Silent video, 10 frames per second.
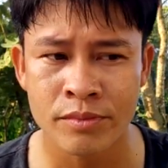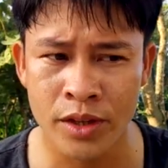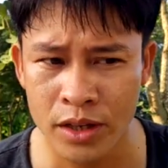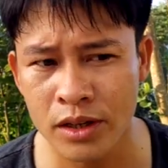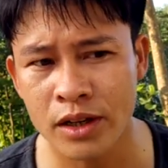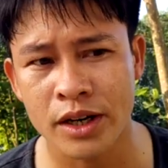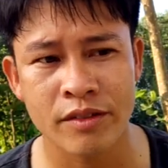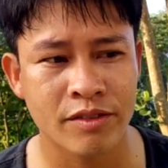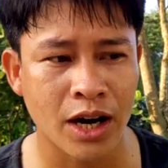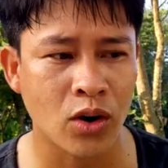những người
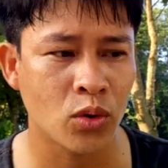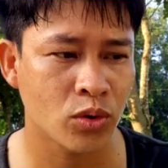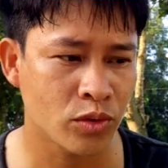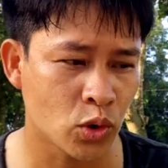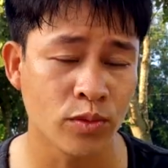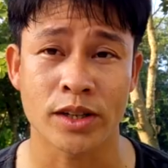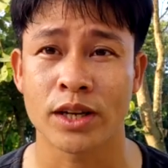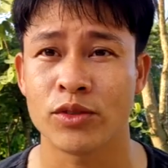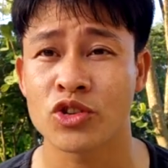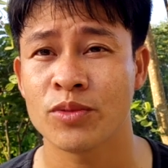vào khu vực
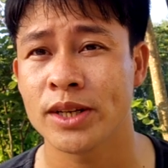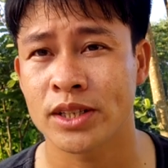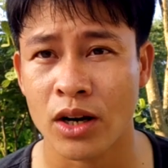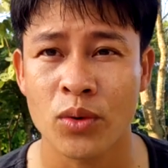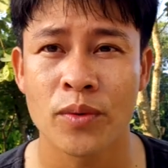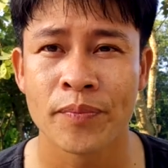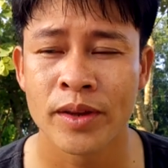thành phố Hồ Chí Minh sau,